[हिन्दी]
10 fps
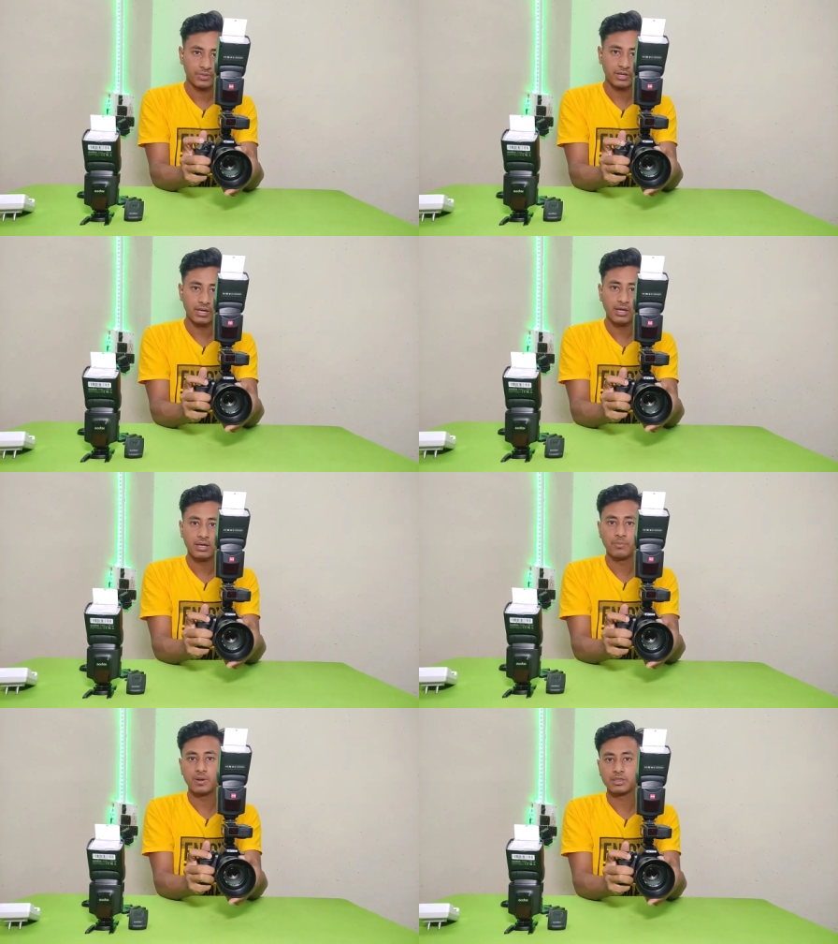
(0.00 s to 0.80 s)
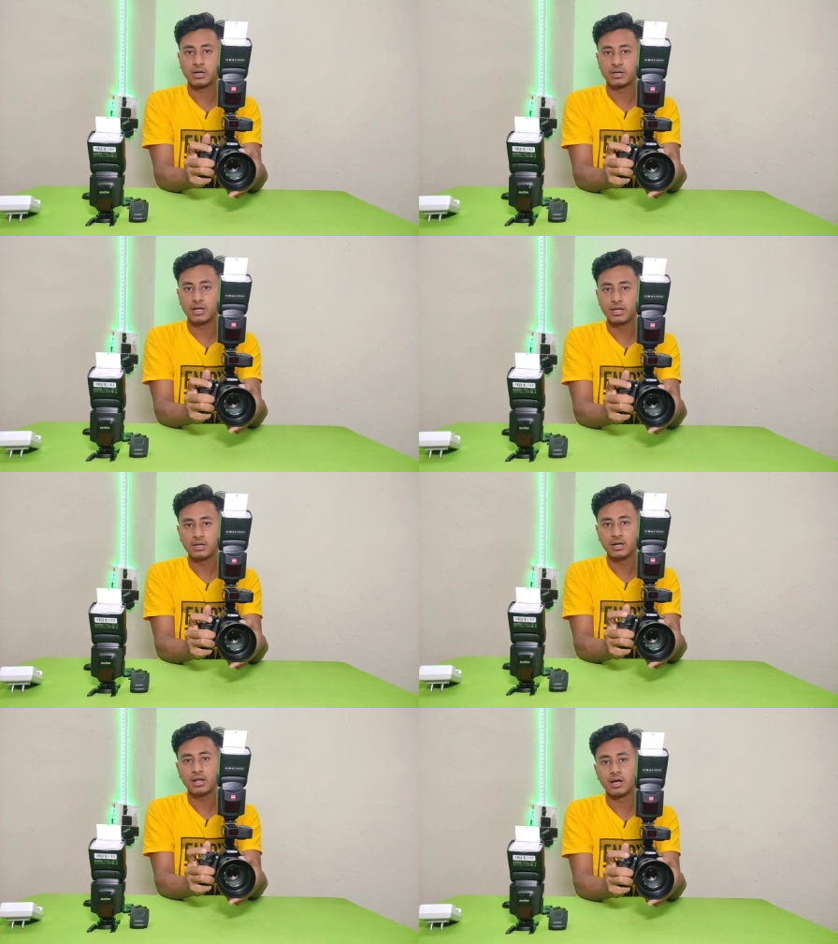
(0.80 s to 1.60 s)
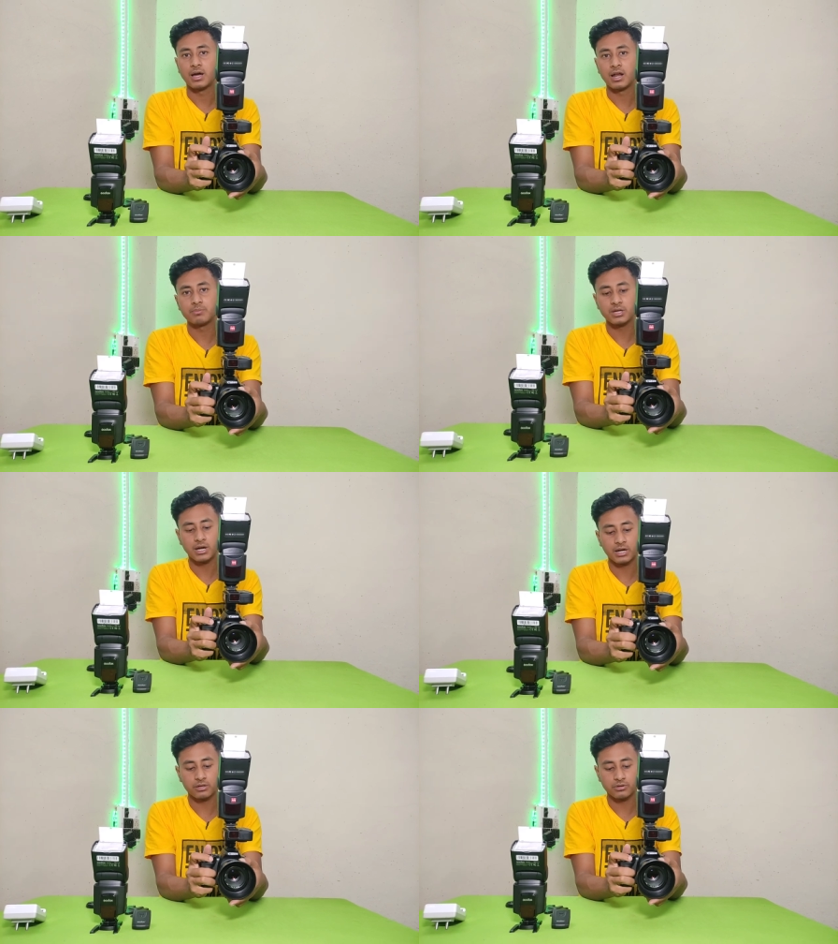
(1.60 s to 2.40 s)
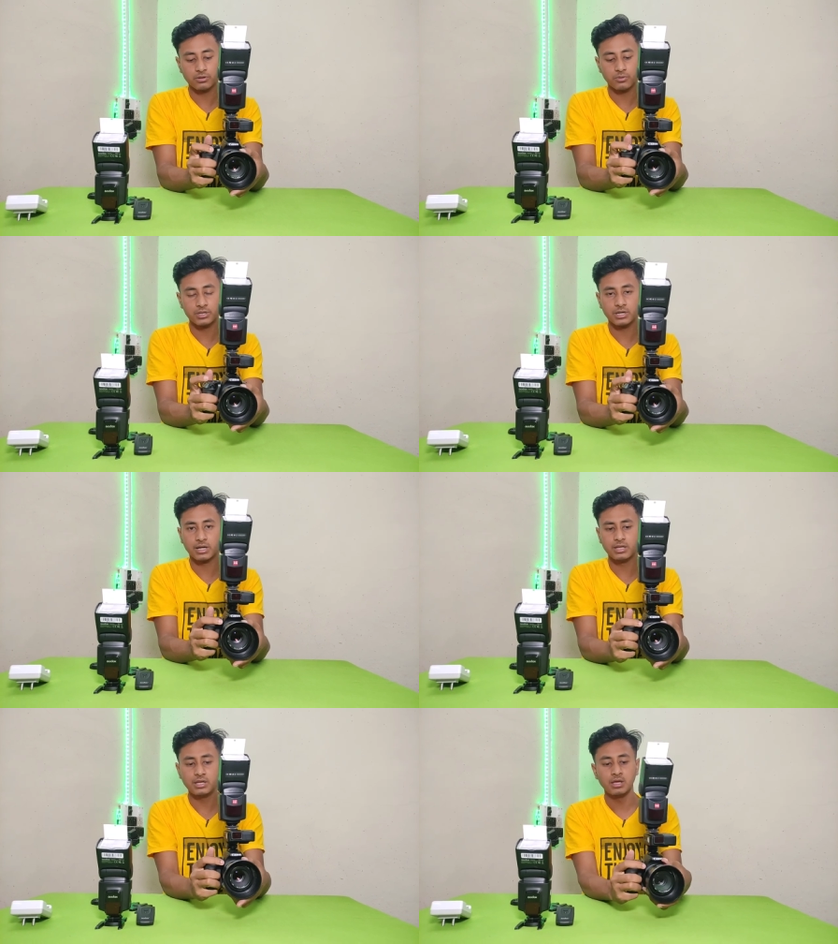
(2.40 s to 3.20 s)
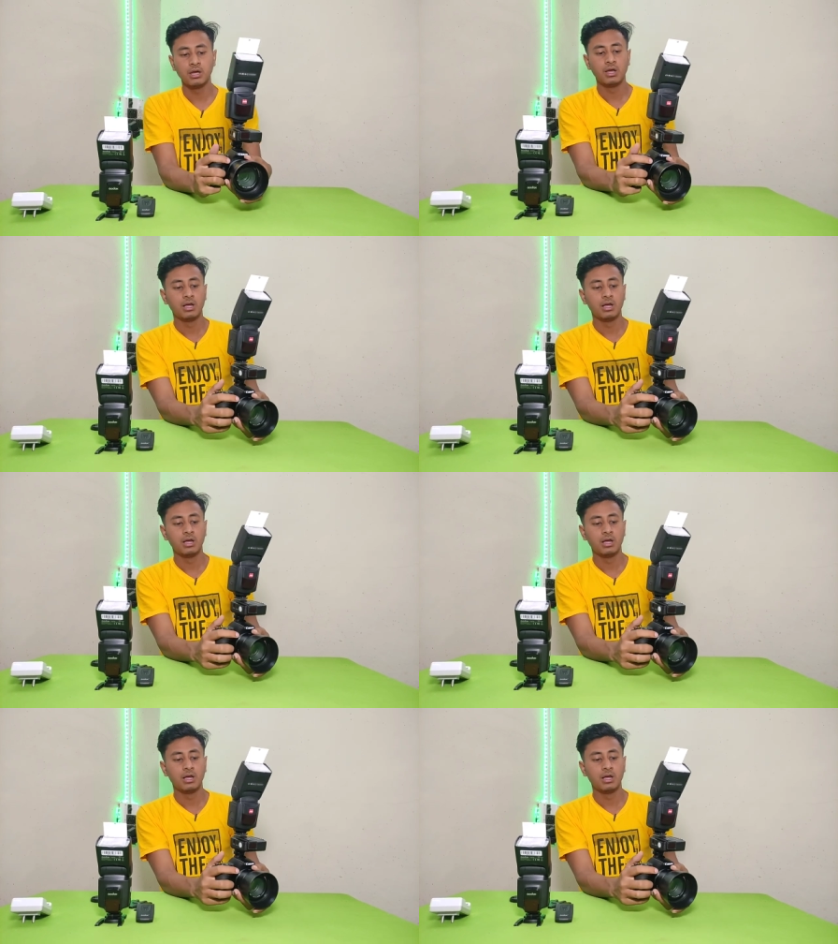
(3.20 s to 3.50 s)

देखिए ये फ्लैश कर रहा है ठीक है ना आराम से करेगा दोस्तों कोई दिक्कत नहीं